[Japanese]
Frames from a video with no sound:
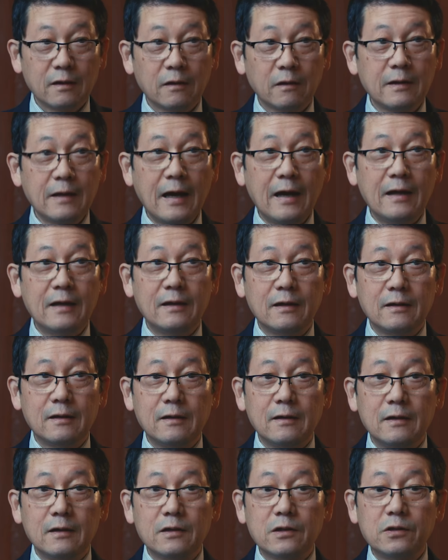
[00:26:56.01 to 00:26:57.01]
古代、
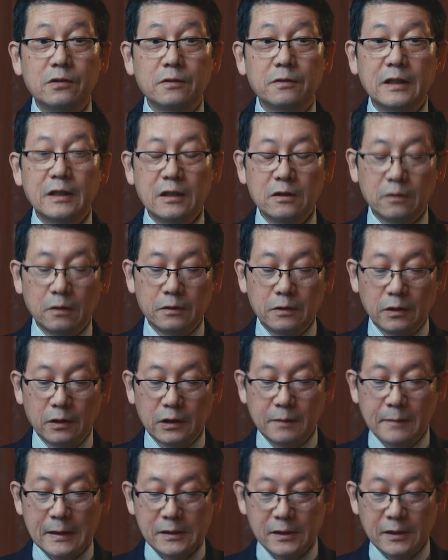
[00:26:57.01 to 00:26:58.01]
中近東に
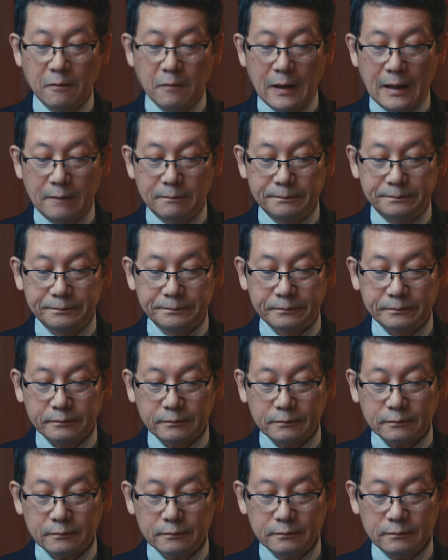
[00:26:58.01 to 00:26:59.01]
おきましては、
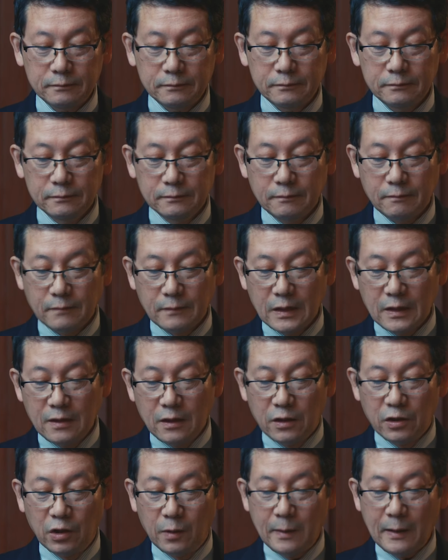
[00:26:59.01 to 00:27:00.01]

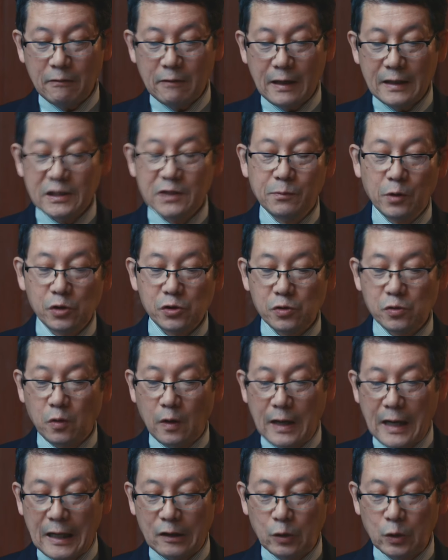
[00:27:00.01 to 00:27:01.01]
ロバは荷物
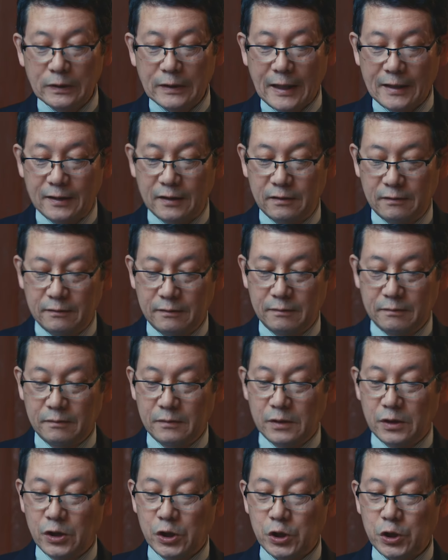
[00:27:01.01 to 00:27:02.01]
を運んだり、
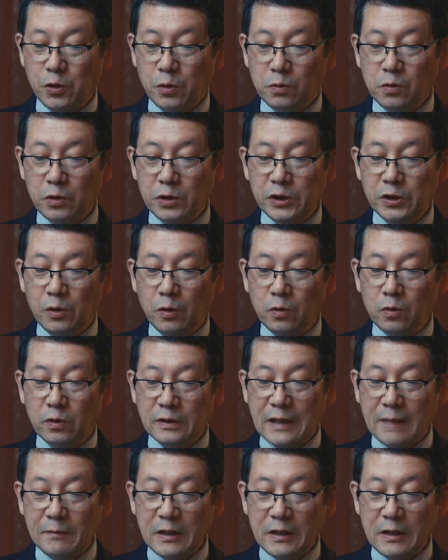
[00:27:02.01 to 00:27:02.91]
人の移動の